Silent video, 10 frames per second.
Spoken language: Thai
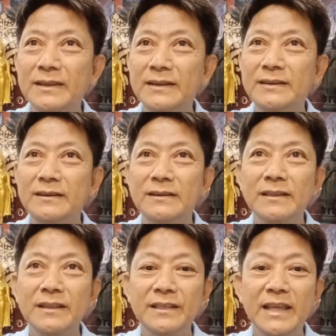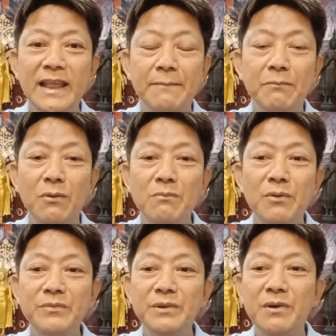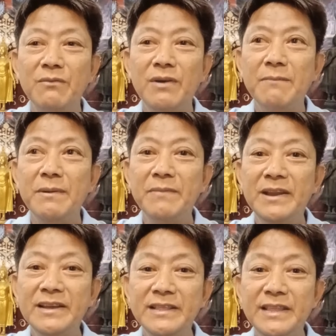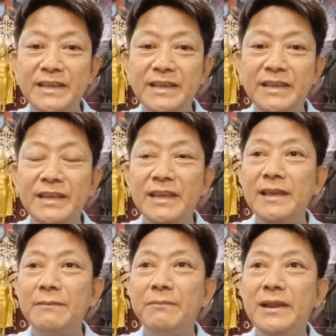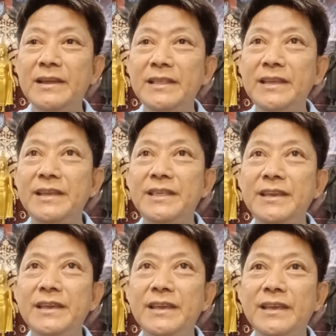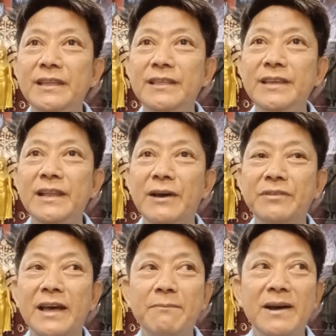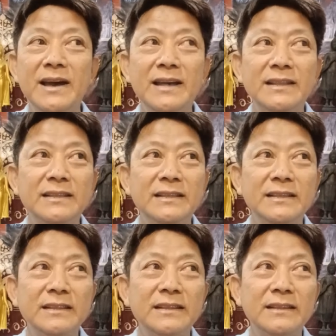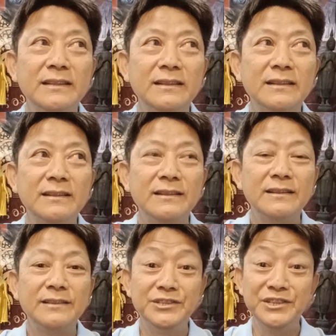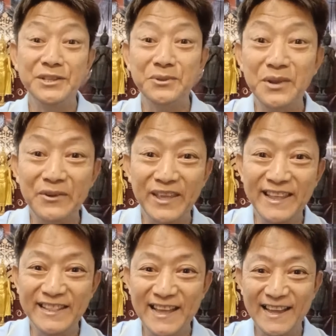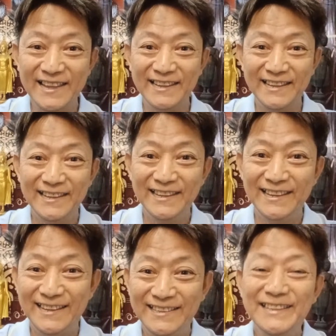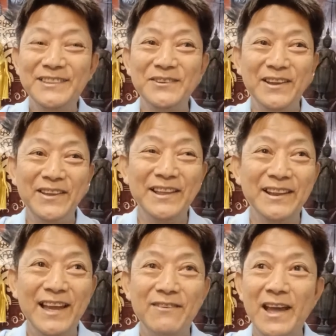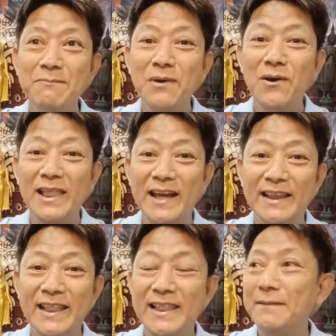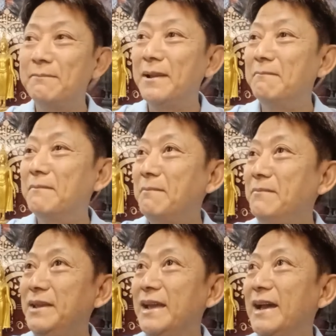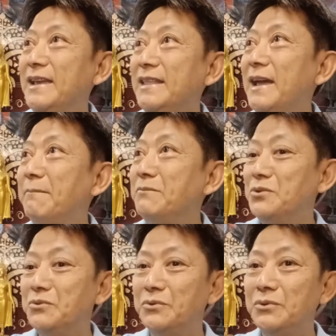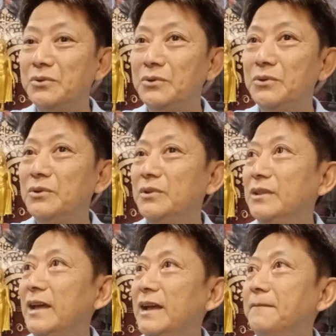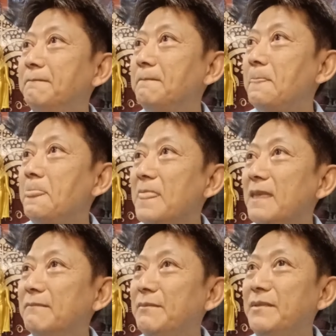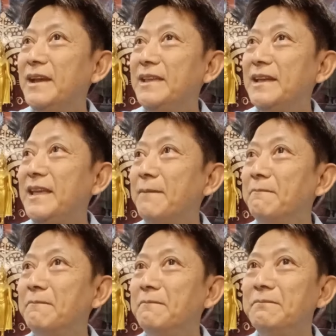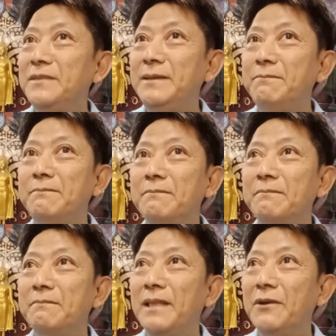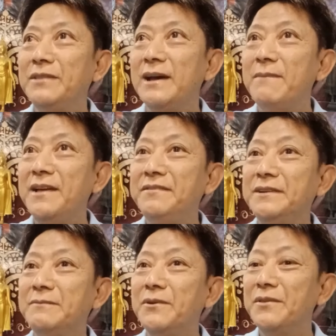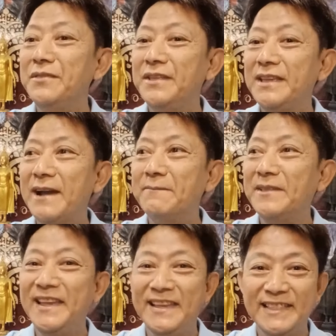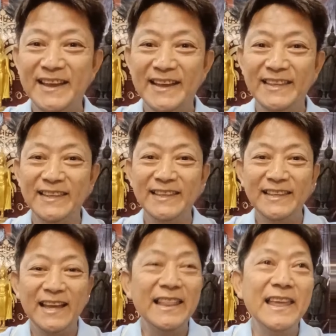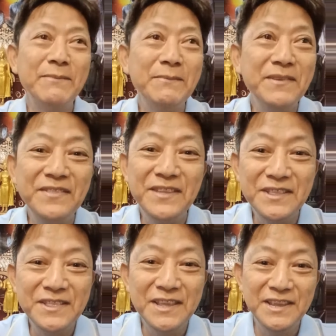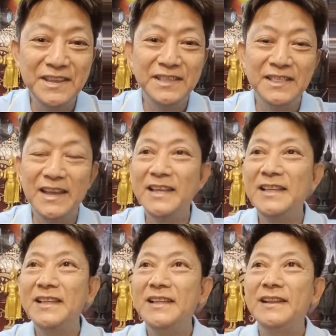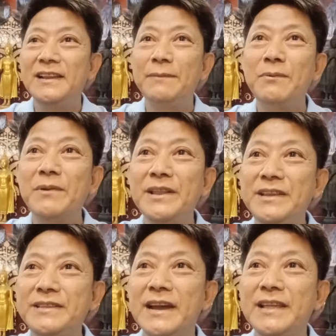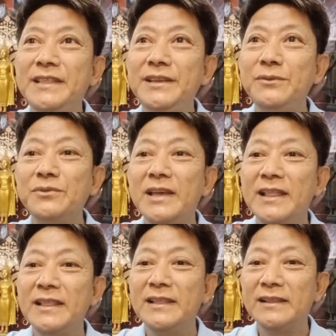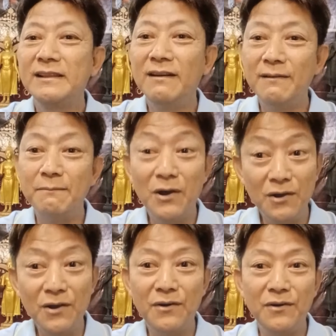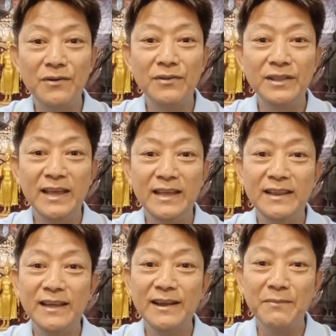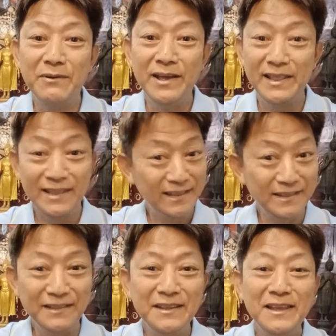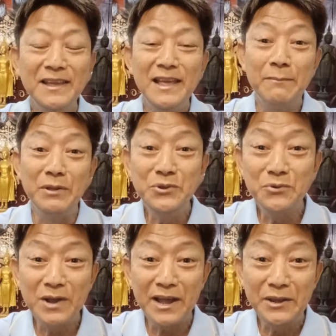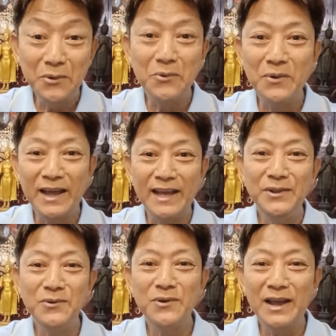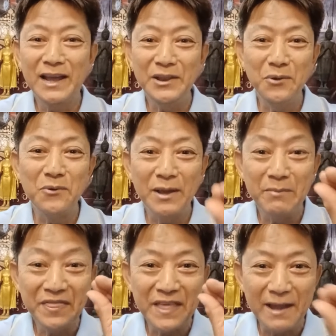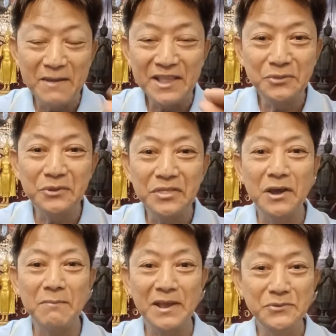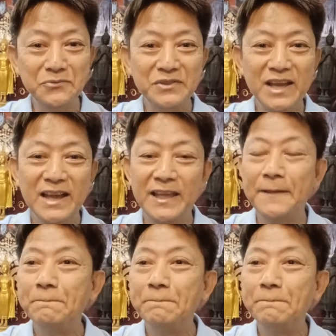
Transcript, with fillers: เออนี่แหละผมผมถึงบอกว่ามันเป็นเรื่องดีเป็นเรื่องดีที่ที่เราสามารถเชื่อตัวเราเองได้เชื่อตัวเราเองได้ว่าไอ้หม้อหลังนั้นน่ะมันมันมีอารยธรรมอยู่นะมันอารยธรรมที่เราสามารถสืบค้นสยามประเทศได้อันนี้มันเป็นสิ่งดีนะและผมก็ดีใจที่ทุกท่านก็มองออกนะแล้วก็บอกว่าอืมมันอยู่กับกระดูกอะกระดูกกระดูกอะมันสามารถตรวจสอบอายุได้